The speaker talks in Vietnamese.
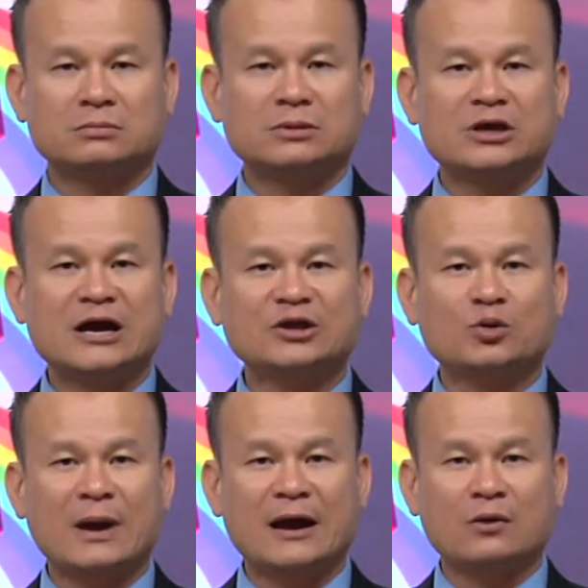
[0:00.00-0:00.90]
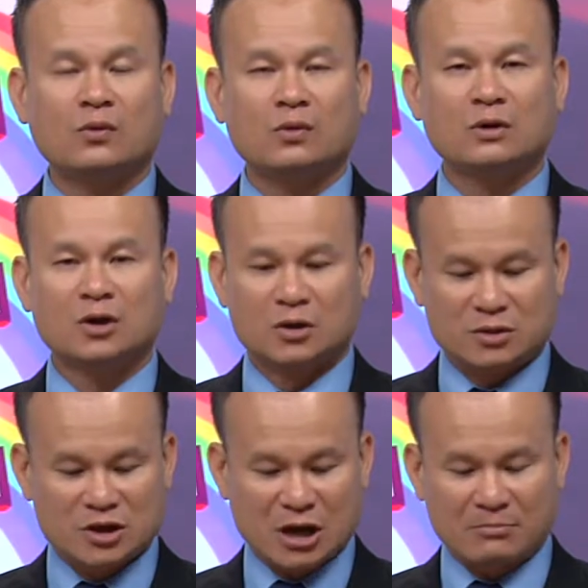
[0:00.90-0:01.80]
đi các tiểu bang luôn
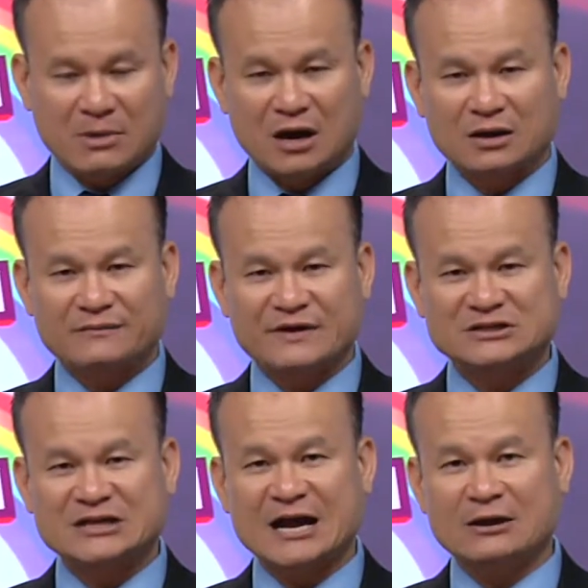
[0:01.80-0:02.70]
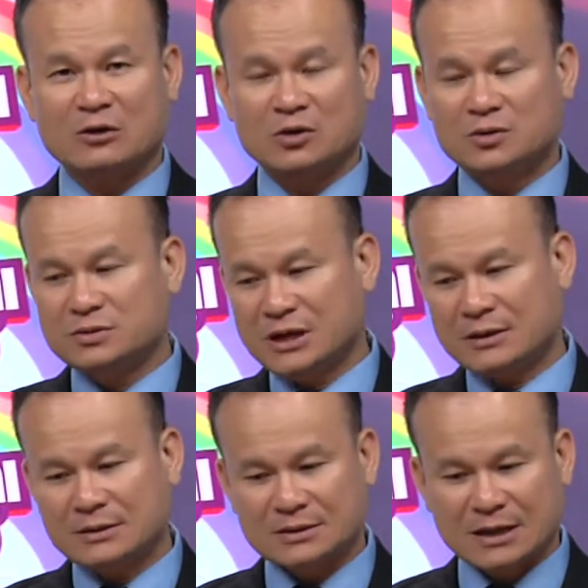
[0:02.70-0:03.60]
chỉ cần mở cái FaceTime là họ hướng
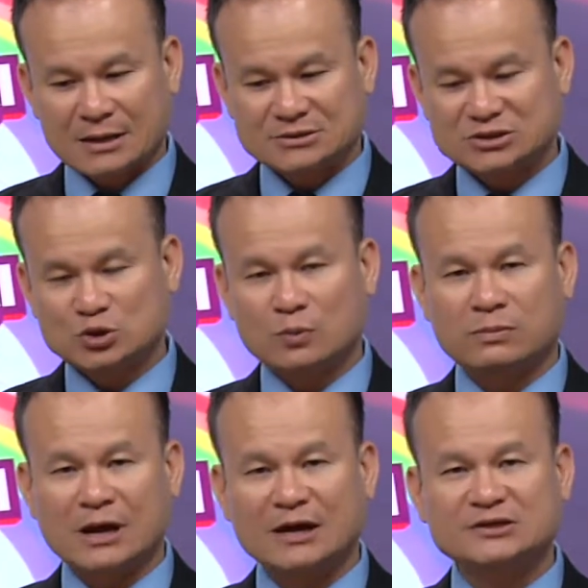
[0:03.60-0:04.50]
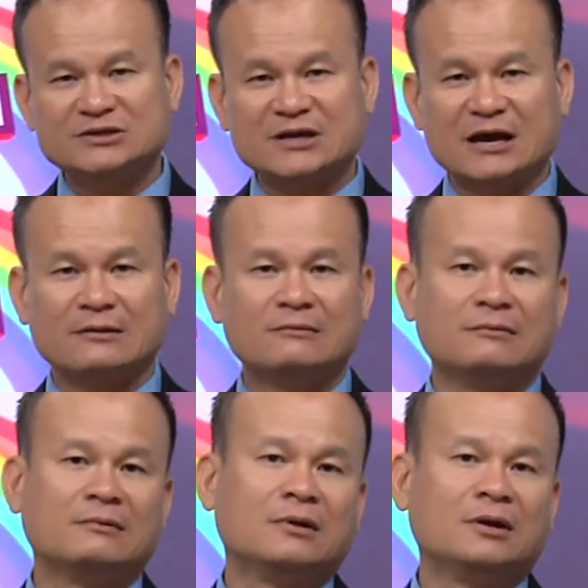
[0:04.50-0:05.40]
dẫn cách ta sử dụng các cái chức năng
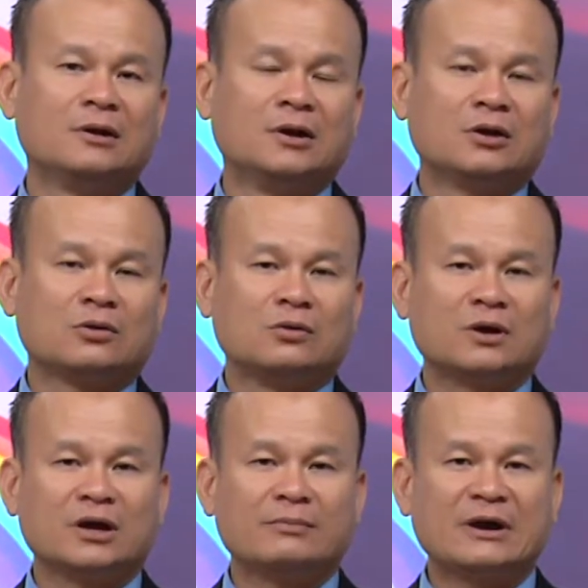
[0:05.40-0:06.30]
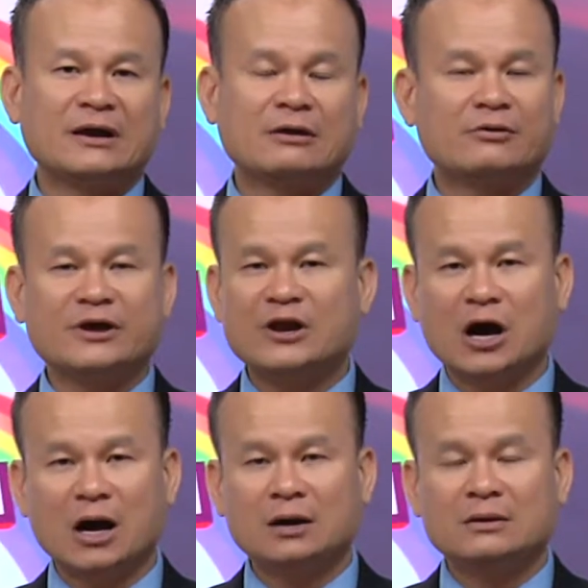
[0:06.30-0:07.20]
của của cái máy karaoke
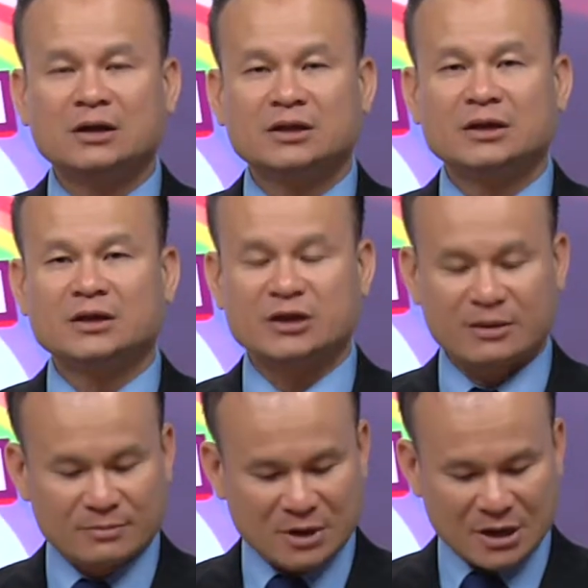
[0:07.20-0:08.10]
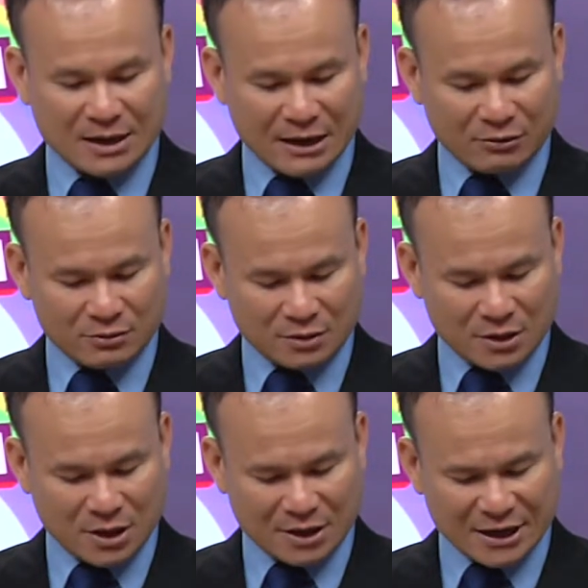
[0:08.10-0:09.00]
đó thì tiệm à, karaoke,
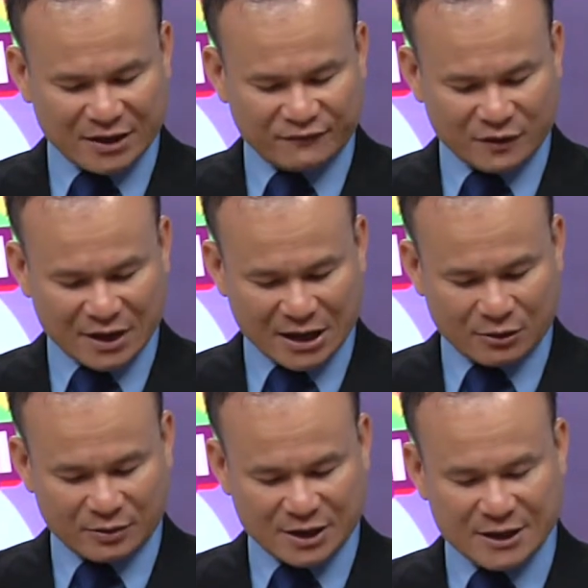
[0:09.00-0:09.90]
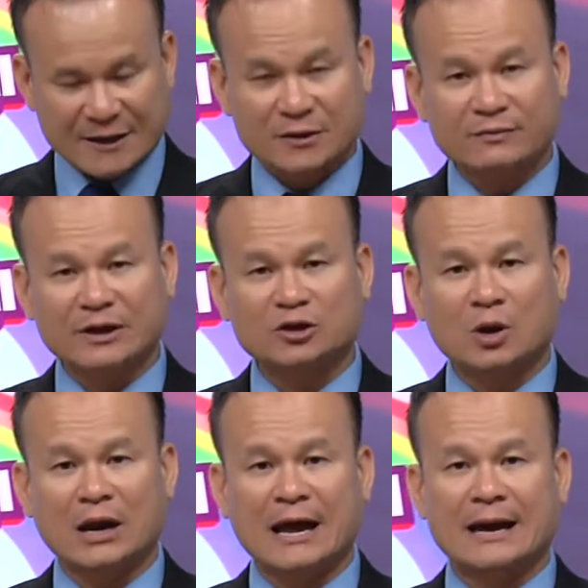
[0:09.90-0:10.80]
à, California Karaoke này thưa quý vị
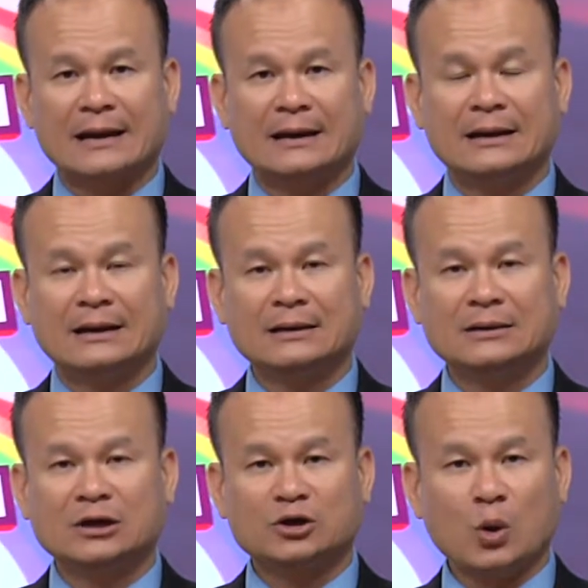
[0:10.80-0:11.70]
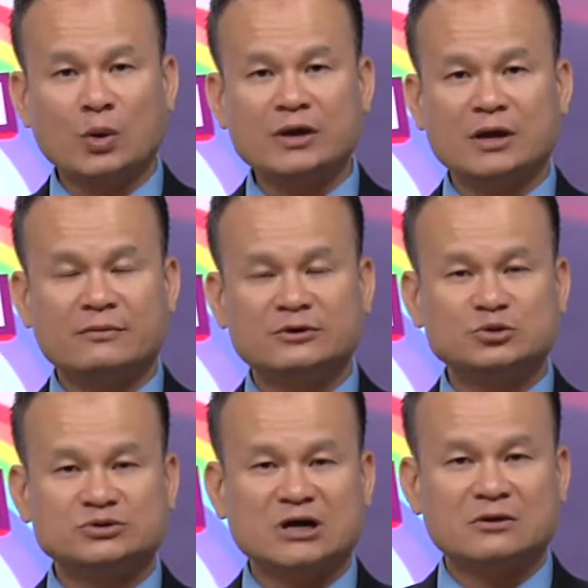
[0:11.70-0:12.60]
tọa lạc ở đối diện với
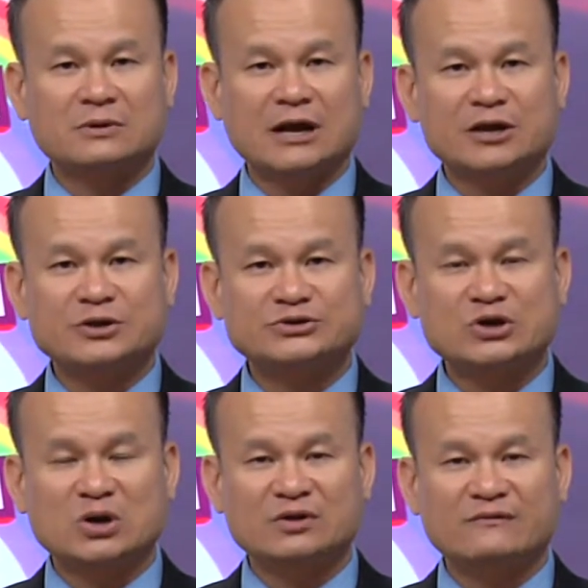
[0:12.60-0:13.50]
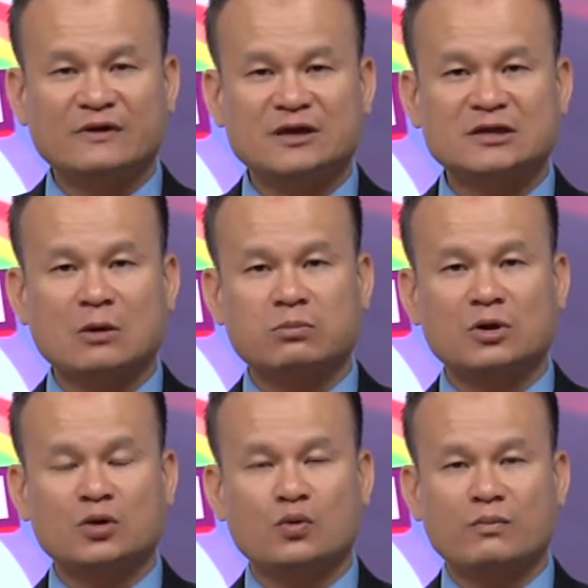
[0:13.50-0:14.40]
trụ sở của đài Lý Đô Sài Gòn TV trong
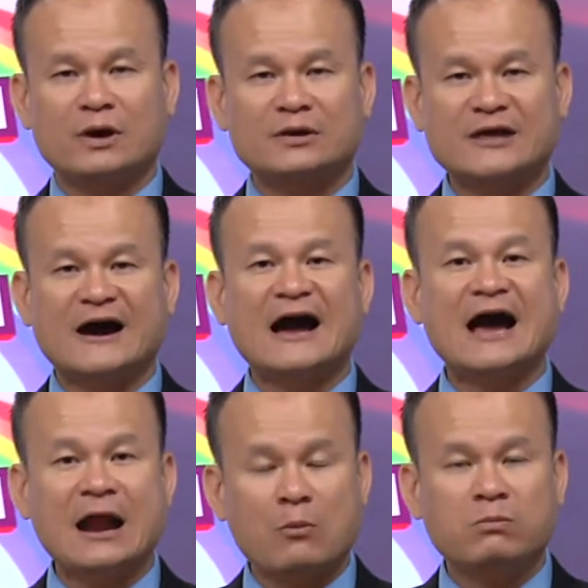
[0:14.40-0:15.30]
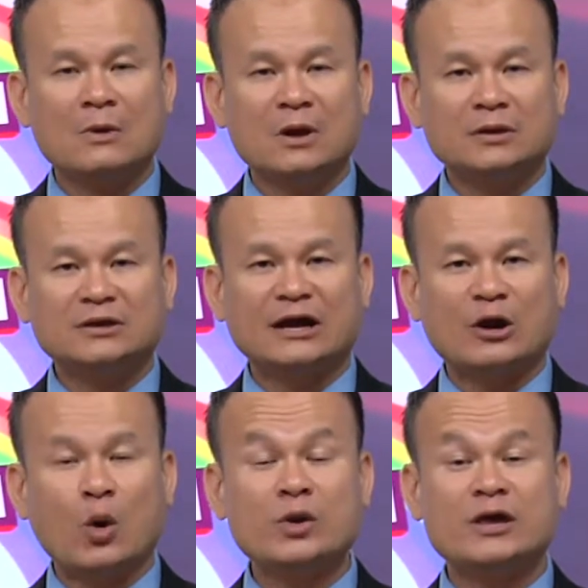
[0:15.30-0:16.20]
cái khu vực chợ Á Đông tức là
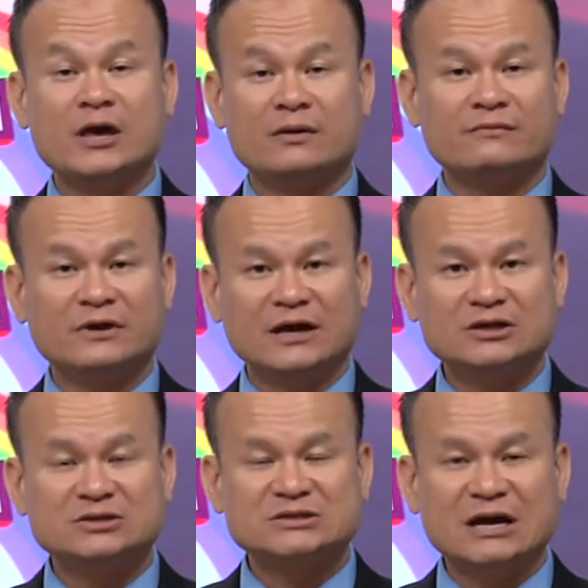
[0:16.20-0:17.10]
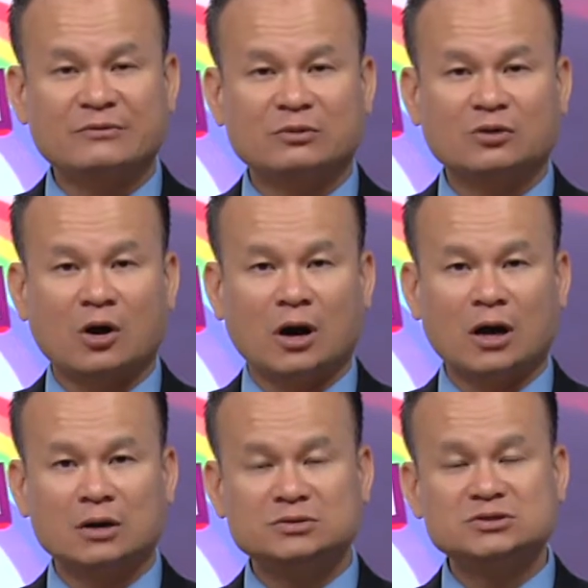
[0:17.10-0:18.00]
đối diện với lại thương xá với Lộc
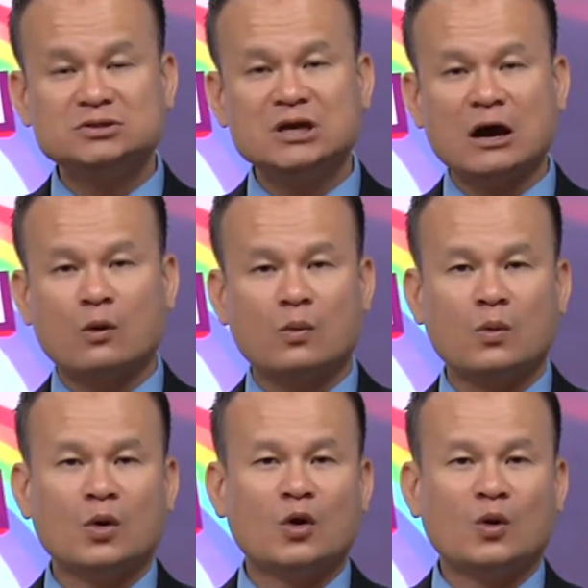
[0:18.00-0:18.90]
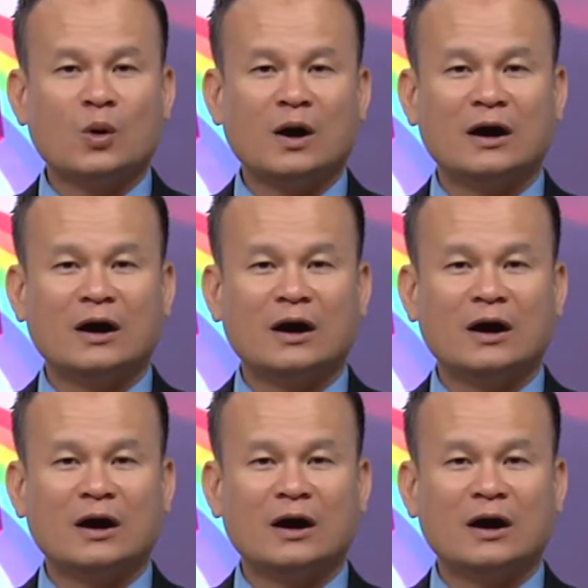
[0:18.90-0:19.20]
Thọ dưới lầu uh,